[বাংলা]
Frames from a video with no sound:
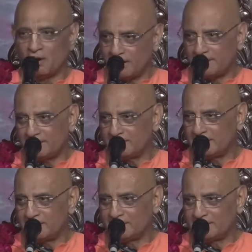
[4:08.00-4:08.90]
হয়
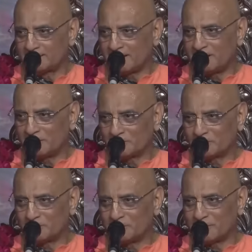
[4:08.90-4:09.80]
তাহলে
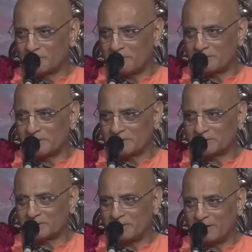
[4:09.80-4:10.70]
সত্যযুগে কিভাবে
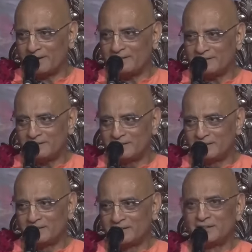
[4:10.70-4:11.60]
দর্শন হয়
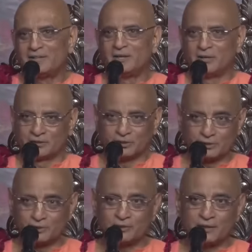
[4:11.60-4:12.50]

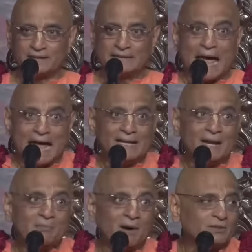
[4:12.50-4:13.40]
সত্যযুগে
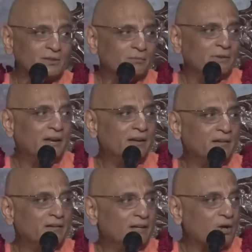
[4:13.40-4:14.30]
ধ্যানের মাধ্যমে
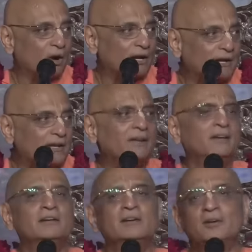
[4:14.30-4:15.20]
হৃদয়ে
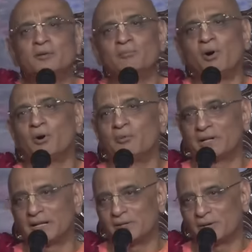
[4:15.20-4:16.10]

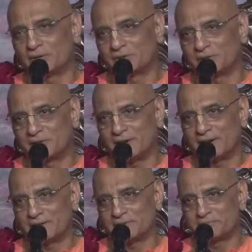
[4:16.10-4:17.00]
ভগবানকে দর্শন হয়